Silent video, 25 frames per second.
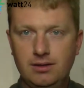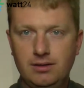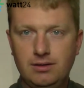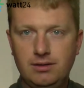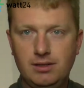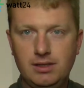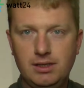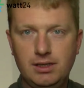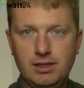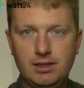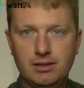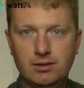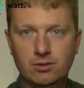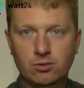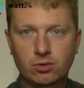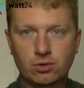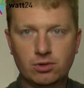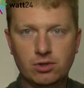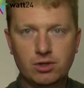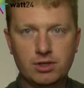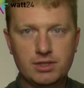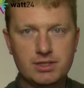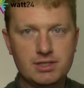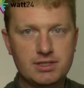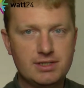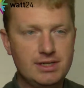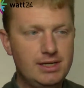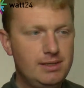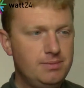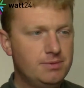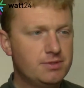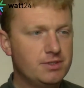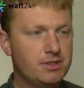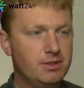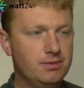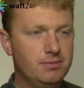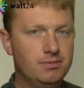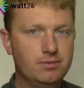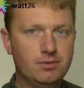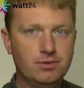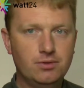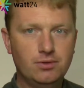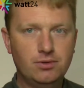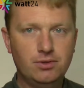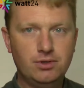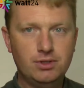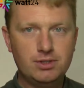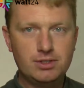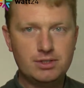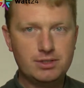die Notleuchte selbst
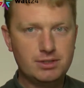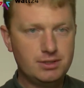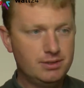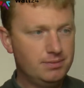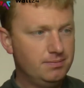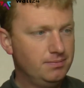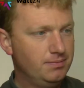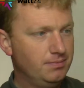und